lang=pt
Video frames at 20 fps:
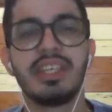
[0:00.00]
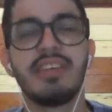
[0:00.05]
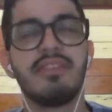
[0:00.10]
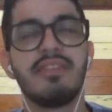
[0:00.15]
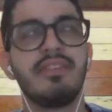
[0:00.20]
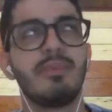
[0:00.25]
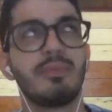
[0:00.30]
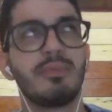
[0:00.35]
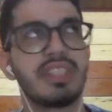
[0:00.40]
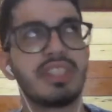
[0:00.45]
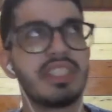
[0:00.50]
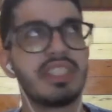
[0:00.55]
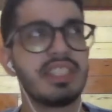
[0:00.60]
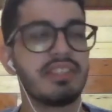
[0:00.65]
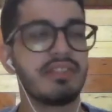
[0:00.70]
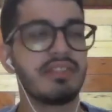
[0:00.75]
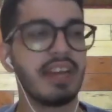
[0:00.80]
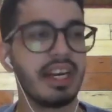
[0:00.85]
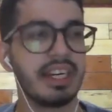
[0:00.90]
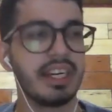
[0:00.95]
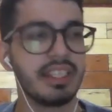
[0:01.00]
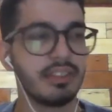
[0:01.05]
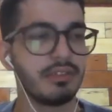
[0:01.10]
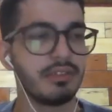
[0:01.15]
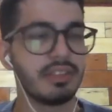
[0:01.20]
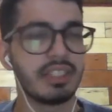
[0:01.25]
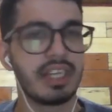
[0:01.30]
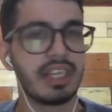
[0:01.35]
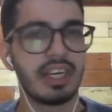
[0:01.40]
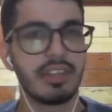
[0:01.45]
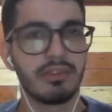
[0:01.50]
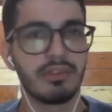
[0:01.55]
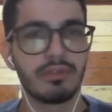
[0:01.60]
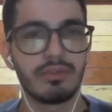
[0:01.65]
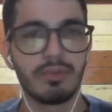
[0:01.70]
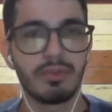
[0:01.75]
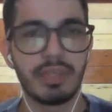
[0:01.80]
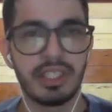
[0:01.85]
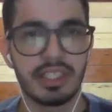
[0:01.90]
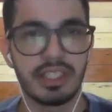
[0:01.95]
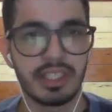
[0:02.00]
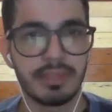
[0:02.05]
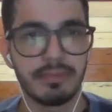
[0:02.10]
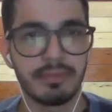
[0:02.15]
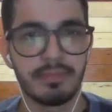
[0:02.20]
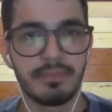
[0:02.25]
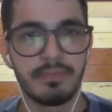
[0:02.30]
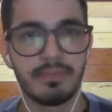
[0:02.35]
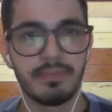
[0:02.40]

vi muita gente falando já no Twitter,